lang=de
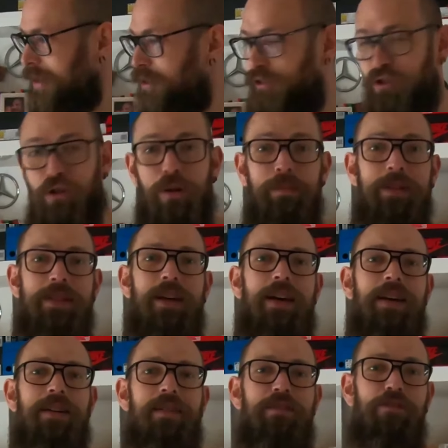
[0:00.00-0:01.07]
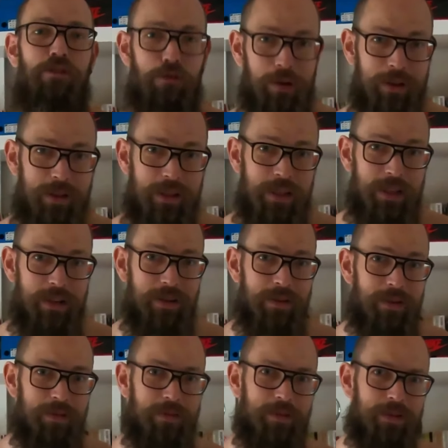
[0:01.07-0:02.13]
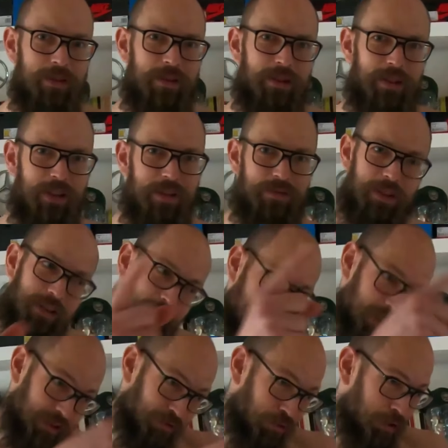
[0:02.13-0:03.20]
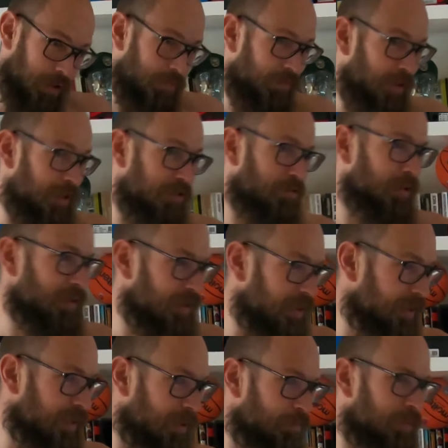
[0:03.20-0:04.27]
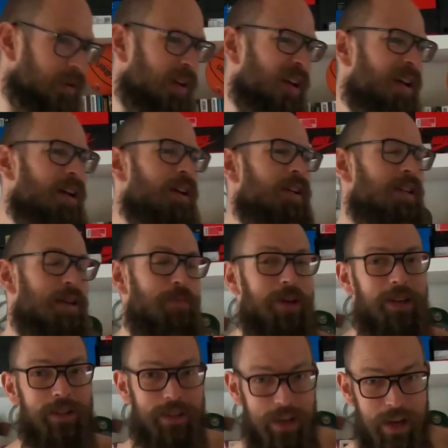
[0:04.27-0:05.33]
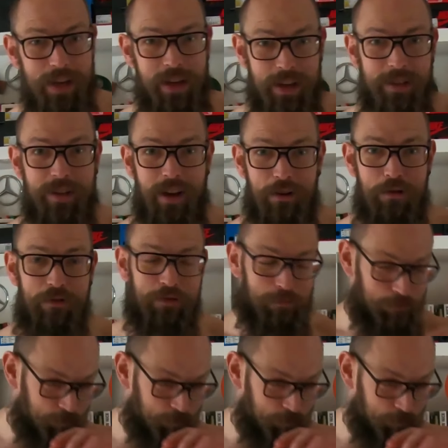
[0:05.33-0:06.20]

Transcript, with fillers: Formzeigen vorziehen. Das, was ihr jetzt vor dem Video gesehen habt, nehme ich jetzt gleich erst auf.